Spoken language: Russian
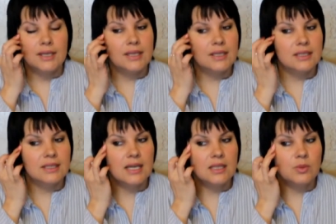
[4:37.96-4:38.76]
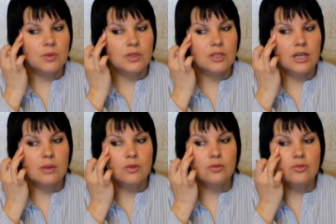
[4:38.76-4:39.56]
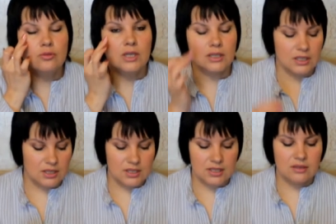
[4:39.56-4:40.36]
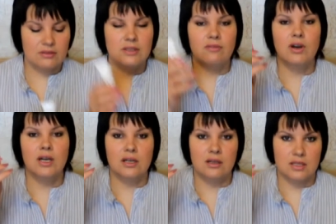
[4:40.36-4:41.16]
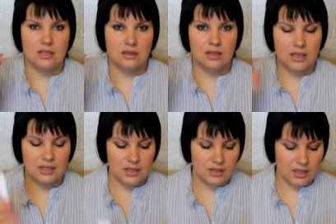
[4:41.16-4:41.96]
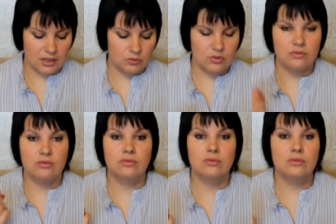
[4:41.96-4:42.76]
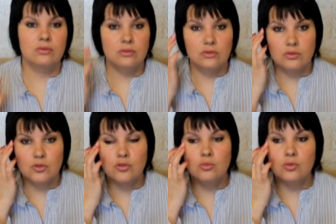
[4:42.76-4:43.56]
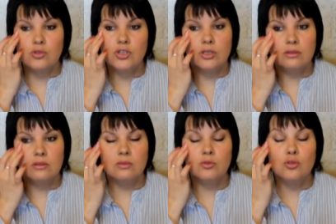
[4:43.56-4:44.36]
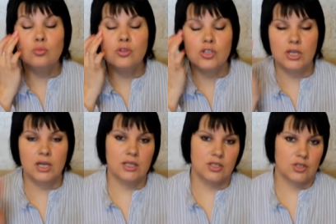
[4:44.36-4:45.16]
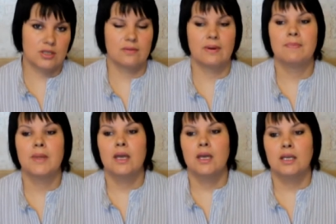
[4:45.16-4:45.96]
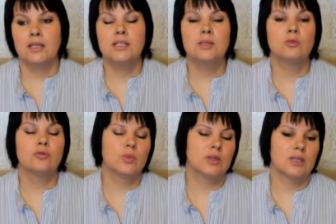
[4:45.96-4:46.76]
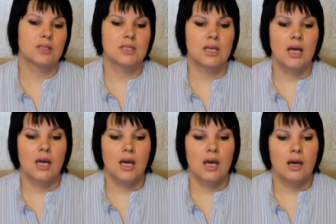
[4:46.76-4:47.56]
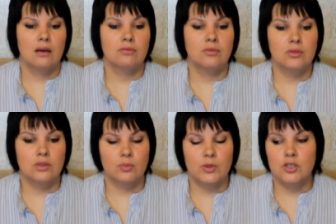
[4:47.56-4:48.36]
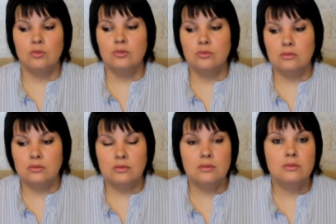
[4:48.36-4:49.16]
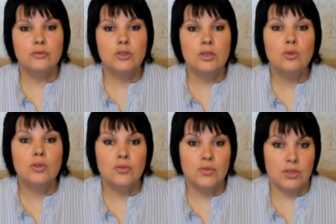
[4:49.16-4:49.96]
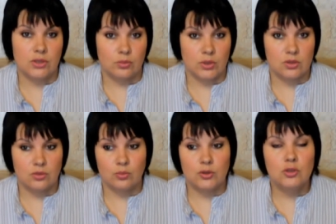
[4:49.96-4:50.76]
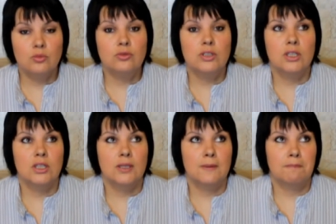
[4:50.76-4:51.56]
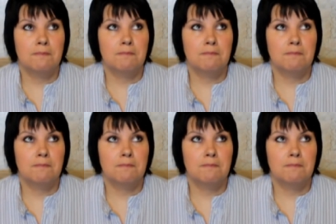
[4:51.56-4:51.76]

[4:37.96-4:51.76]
И я, например, рекомендую сюда нанести два раза этот крем, то есть в чуть, больше, в чуть большее количество, и дать ему впитаться. Вот. Почему вот такой эффект происходит? Почему такие